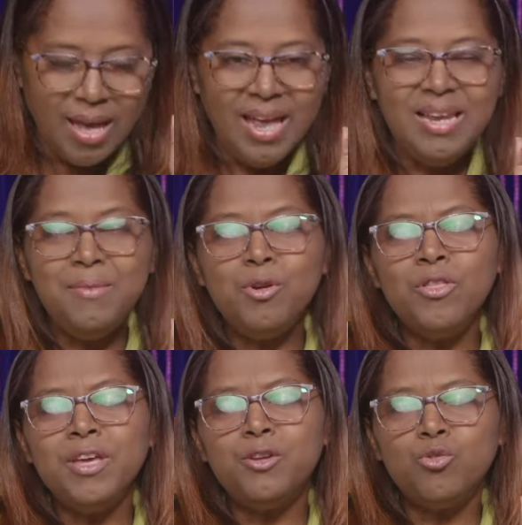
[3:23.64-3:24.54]
El libro
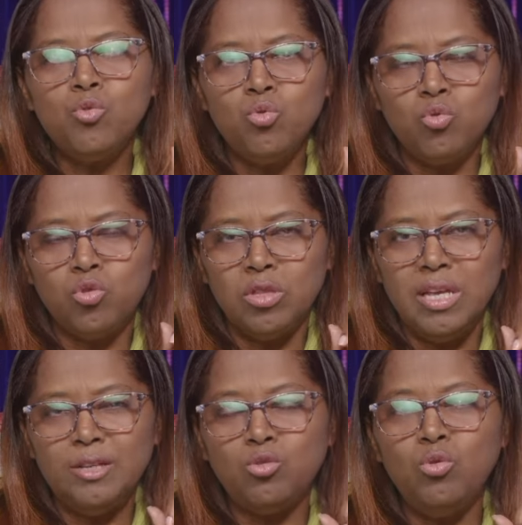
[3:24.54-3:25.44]
de Ruth
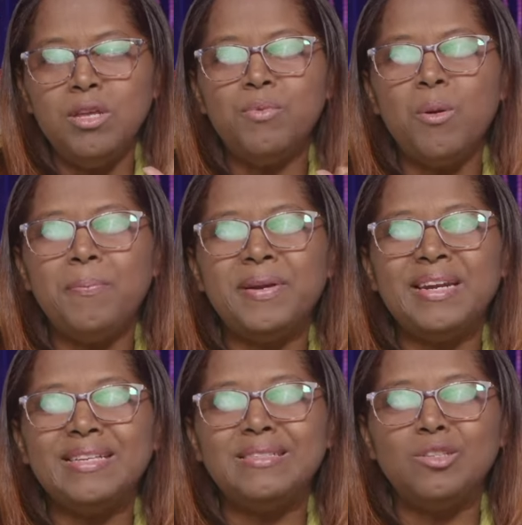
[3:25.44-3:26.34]
es un libro
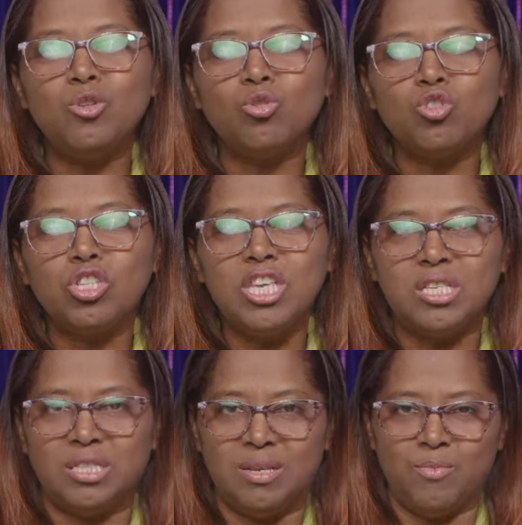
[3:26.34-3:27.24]

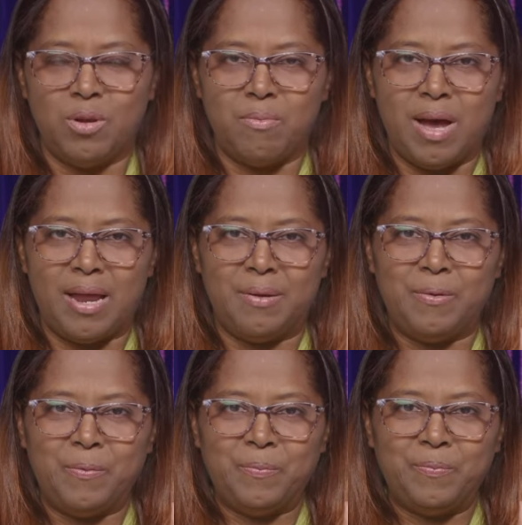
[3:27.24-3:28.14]
preciosísimo, hermano.
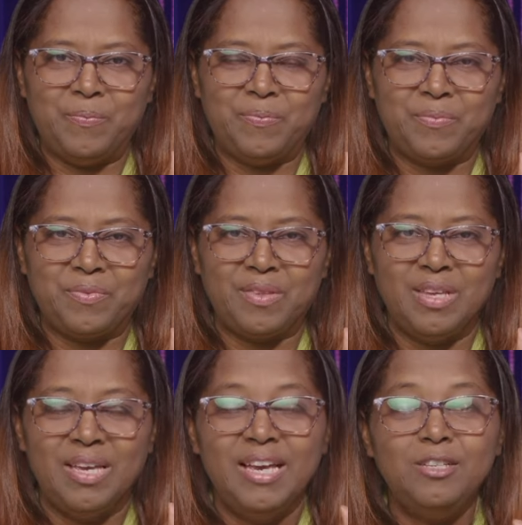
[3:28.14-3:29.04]

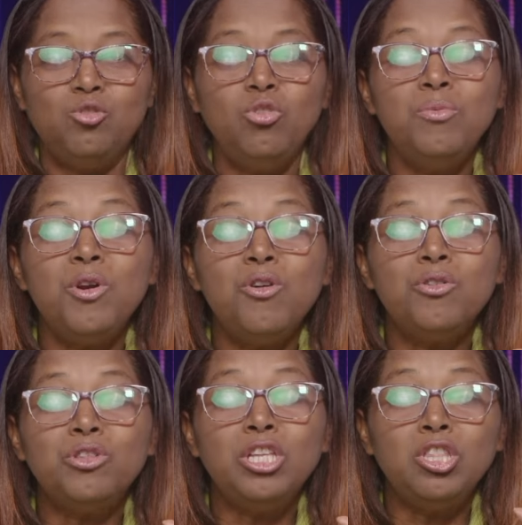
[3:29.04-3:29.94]
Es un libro
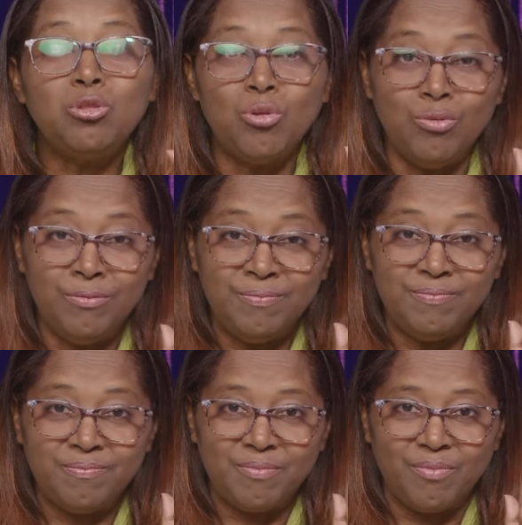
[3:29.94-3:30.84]
cortito,
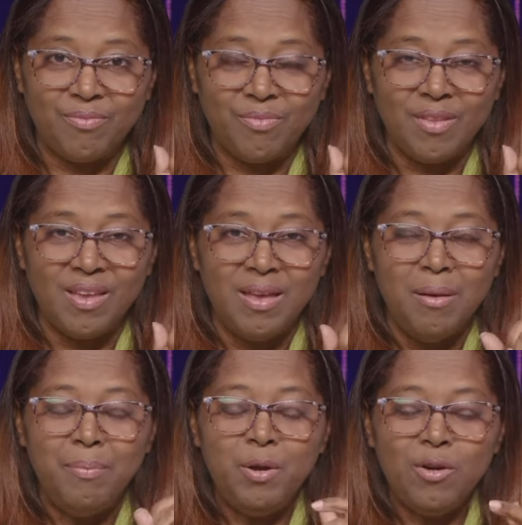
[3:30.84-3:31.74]

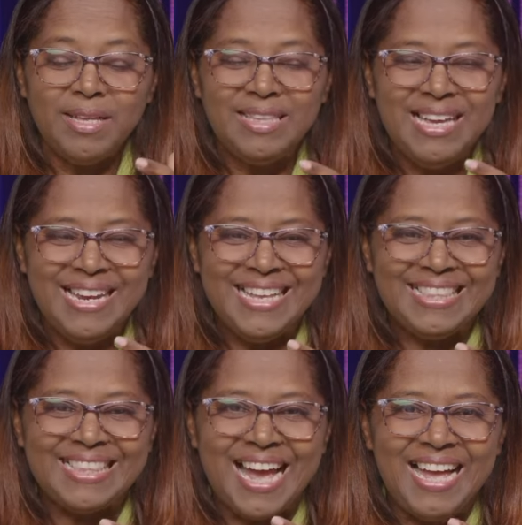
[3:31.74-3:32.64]
pero que tiene
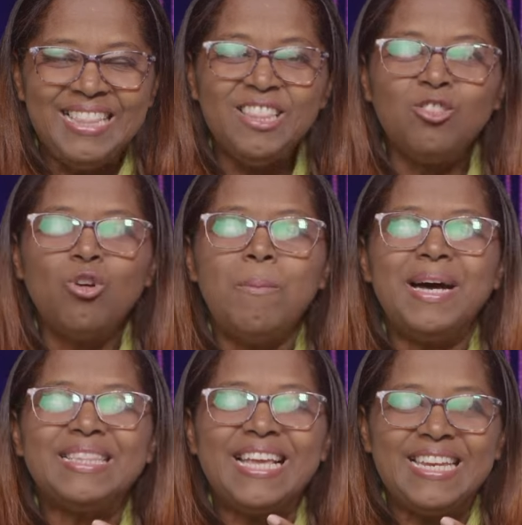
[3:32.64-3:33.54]
tanto
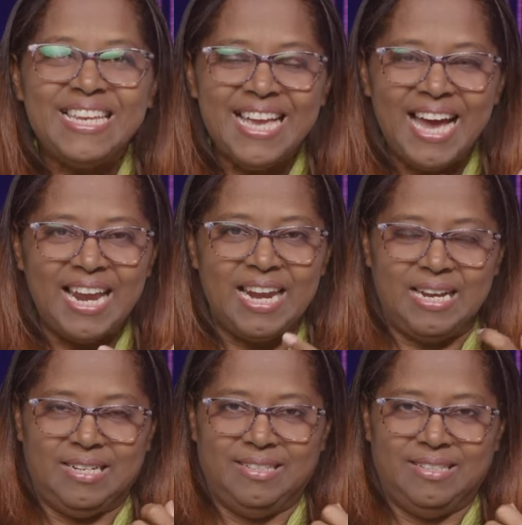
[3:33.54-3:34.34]
material